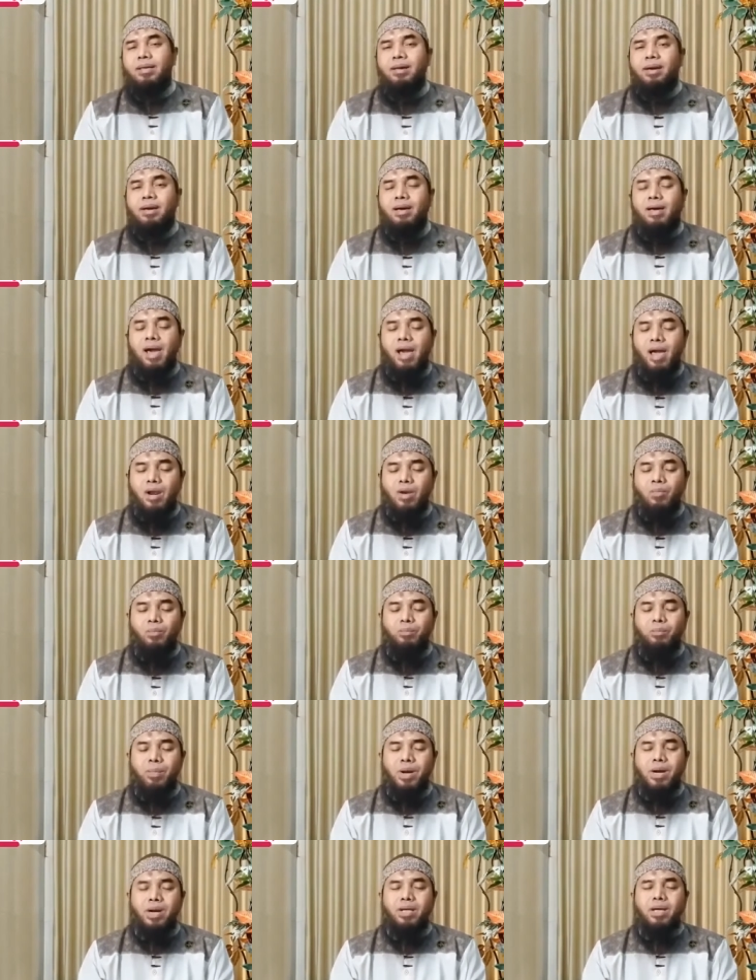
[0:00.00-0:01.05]
Kalau
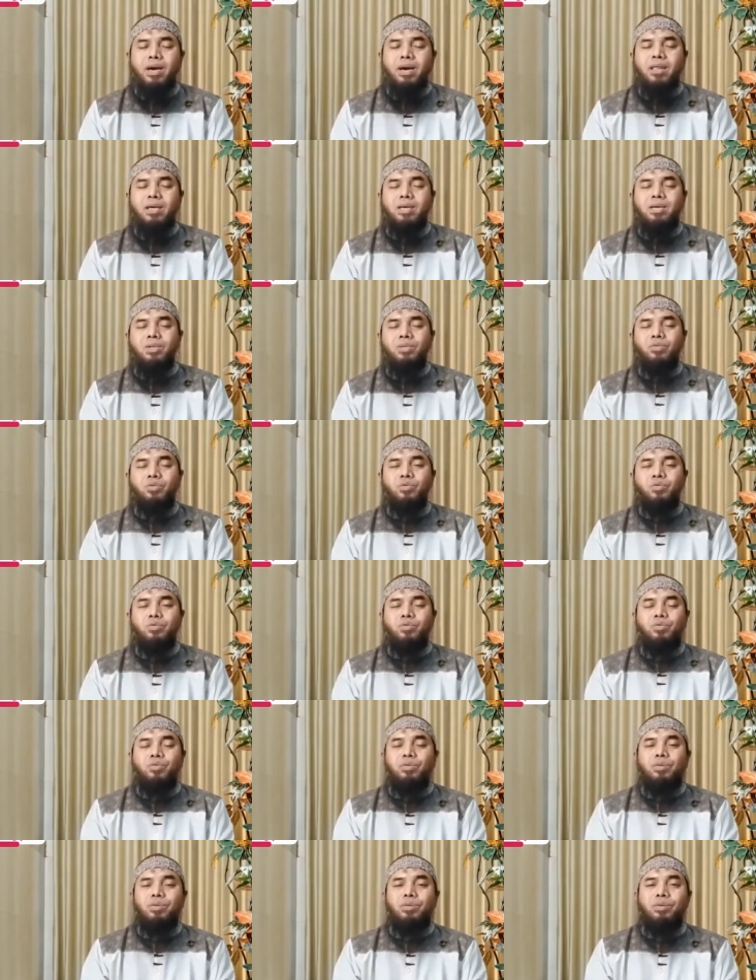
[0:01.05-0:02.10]
perkara
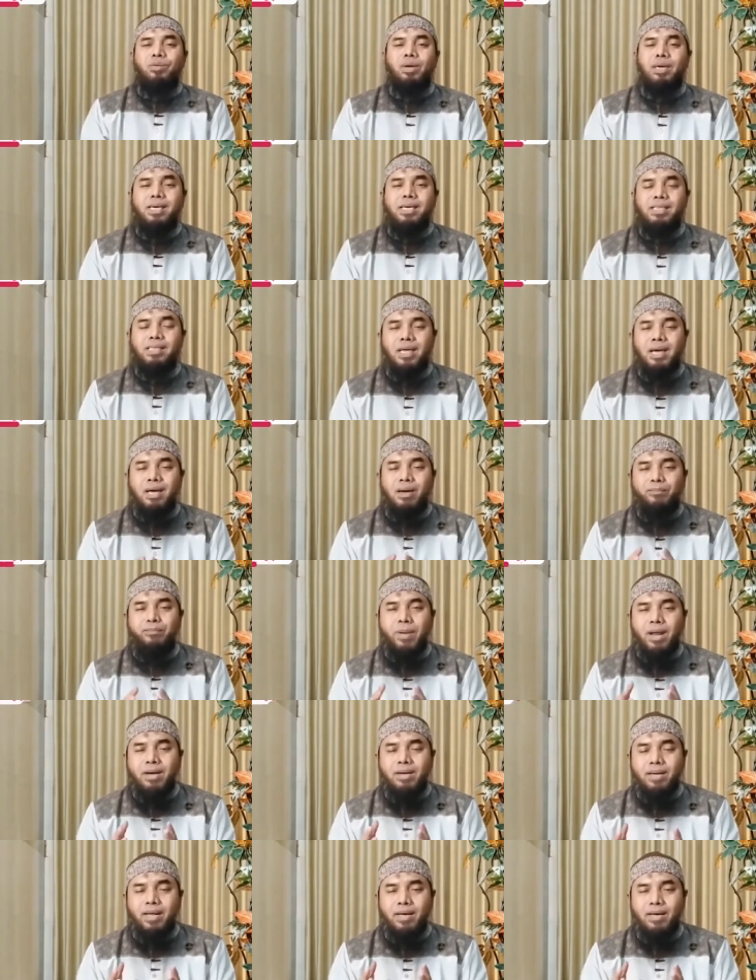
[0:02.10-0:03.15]
itu kita
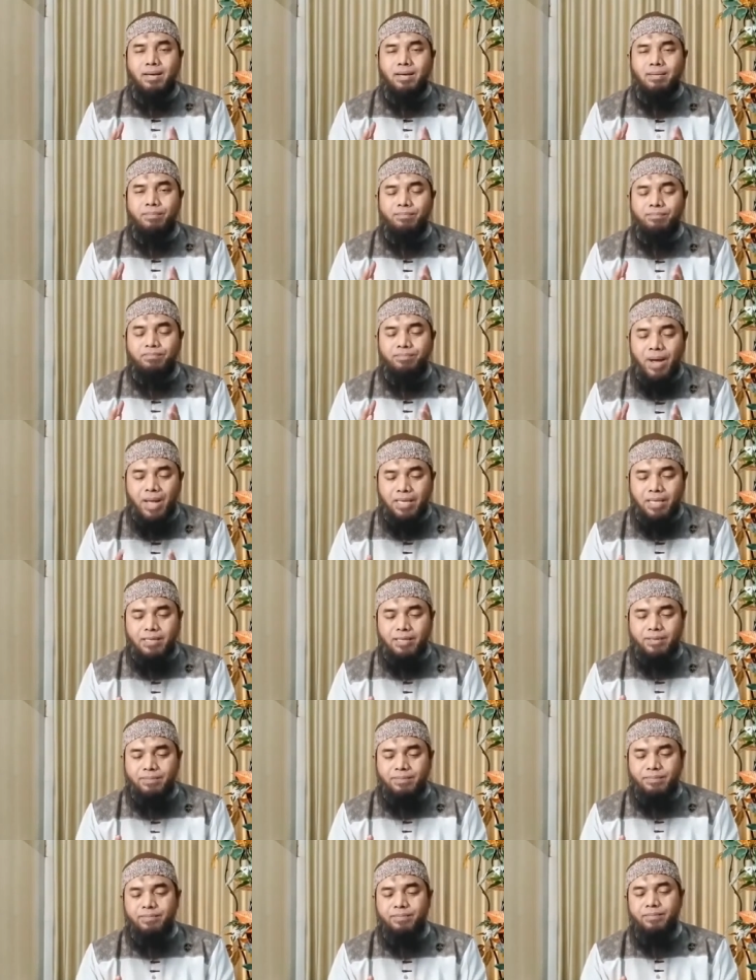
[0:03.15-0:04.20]
pandang baik,
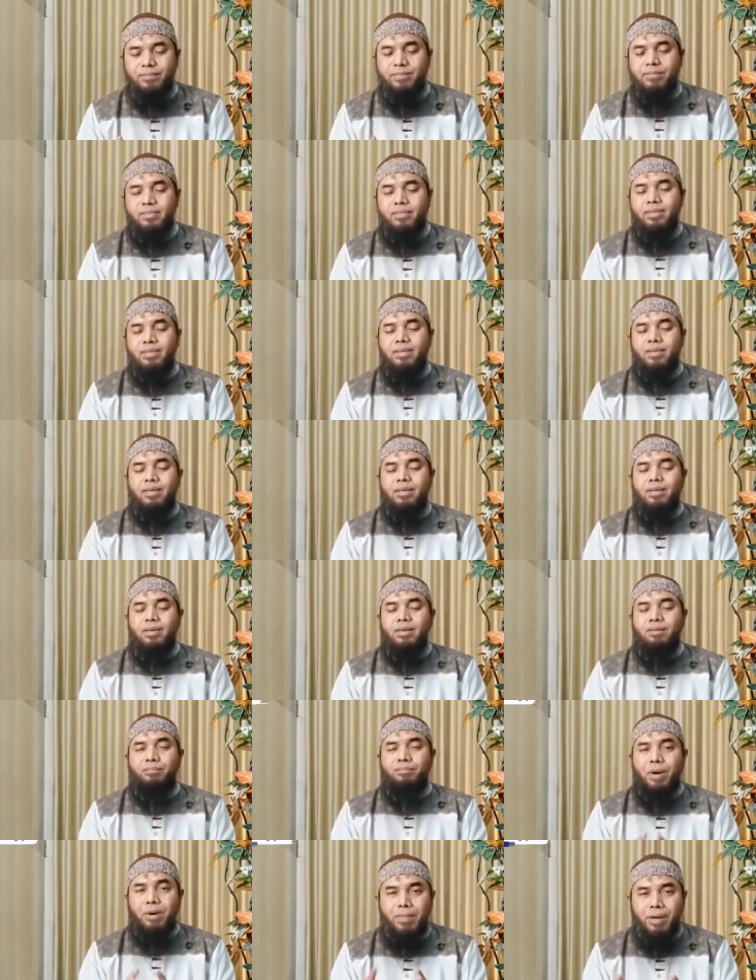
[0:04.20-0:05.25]

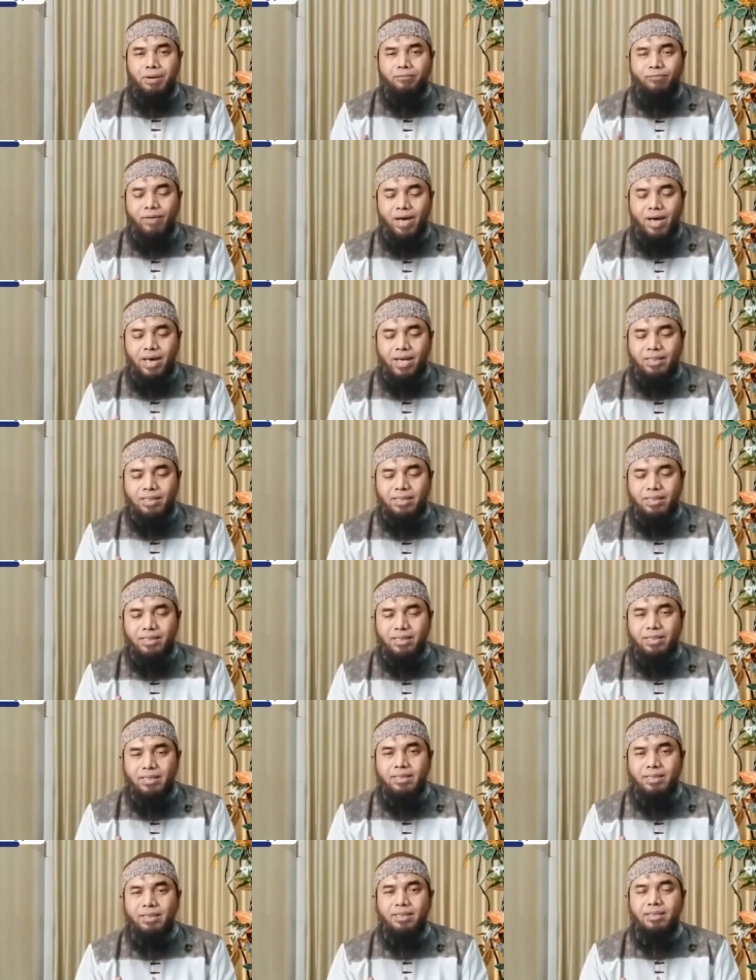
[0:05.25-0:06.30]
bermanfaat,
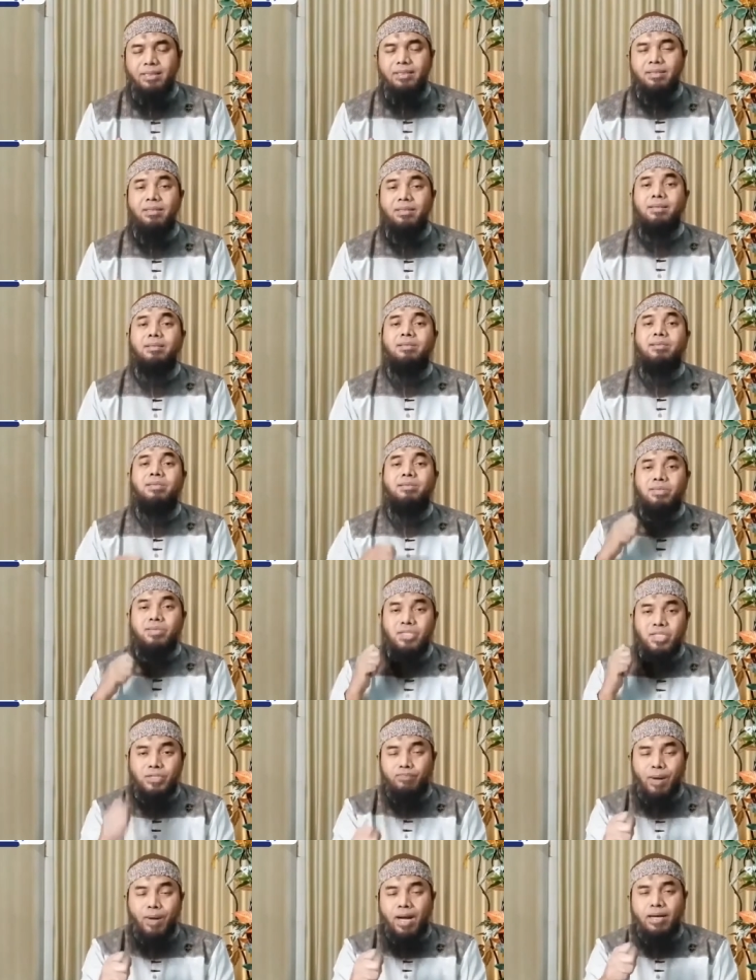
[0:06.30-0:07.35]

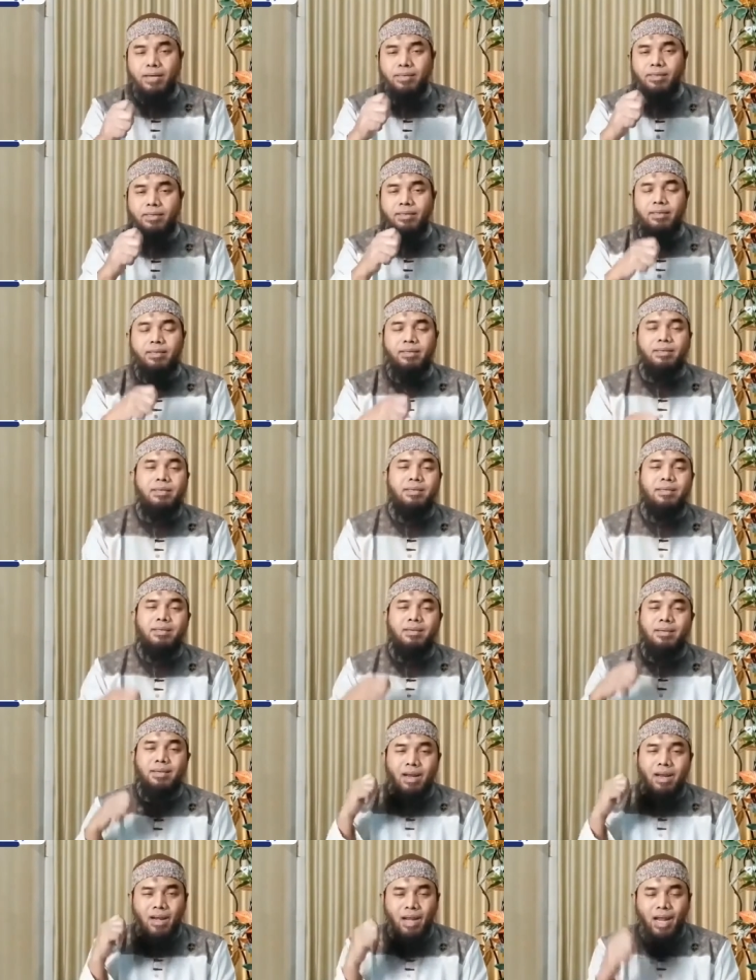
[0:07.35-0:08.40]
semangat,
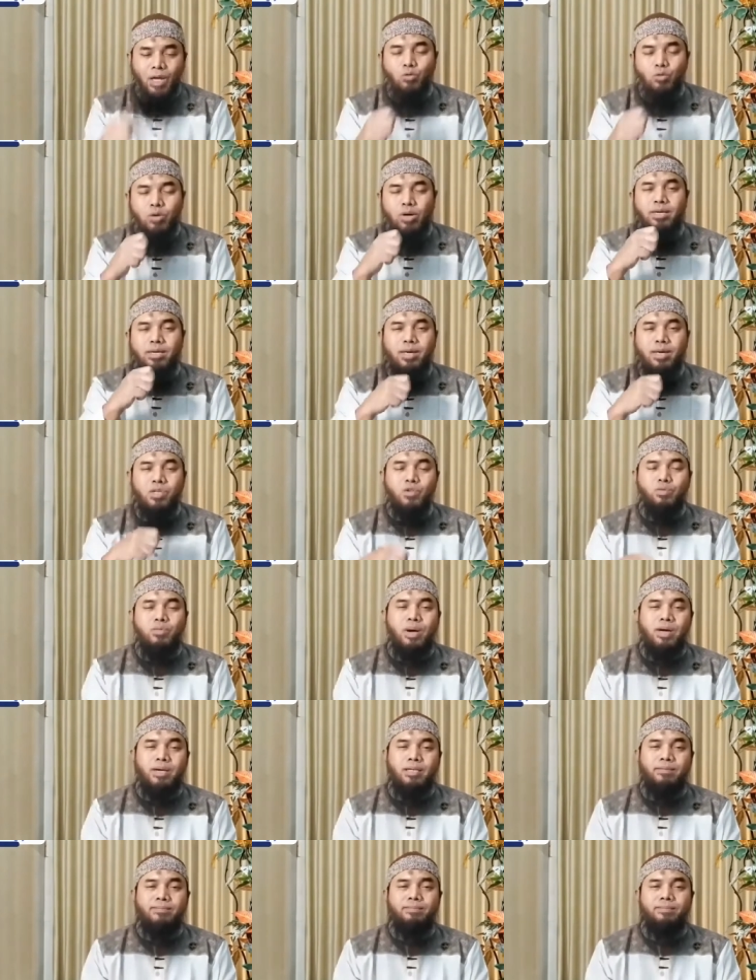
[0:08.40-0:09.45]
lakukan dengan
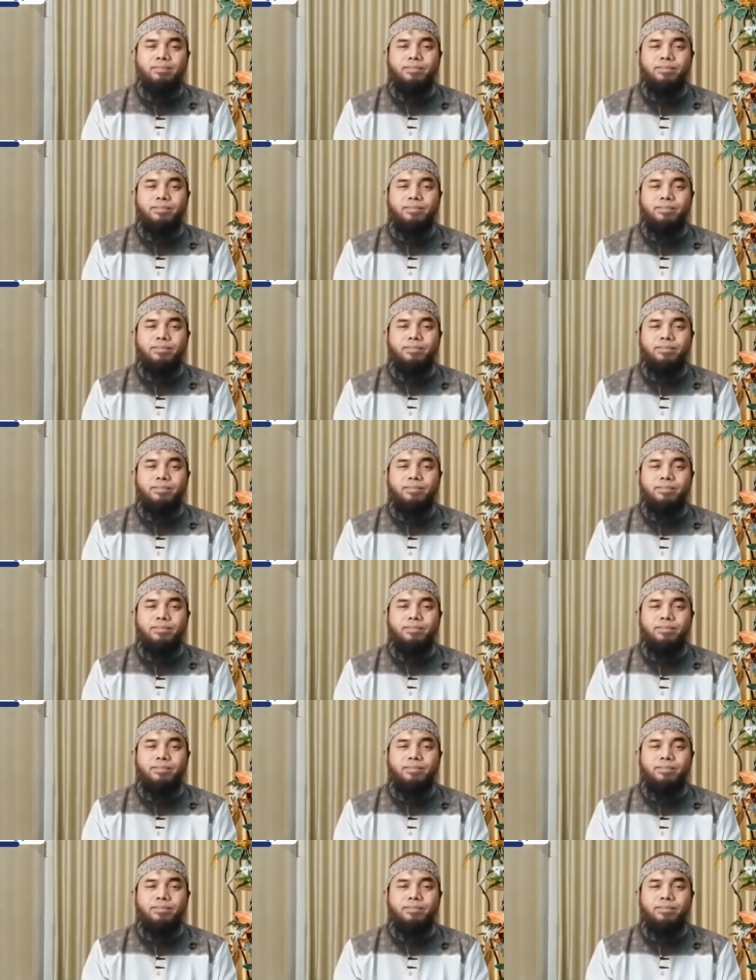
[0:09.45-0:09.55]
semangat.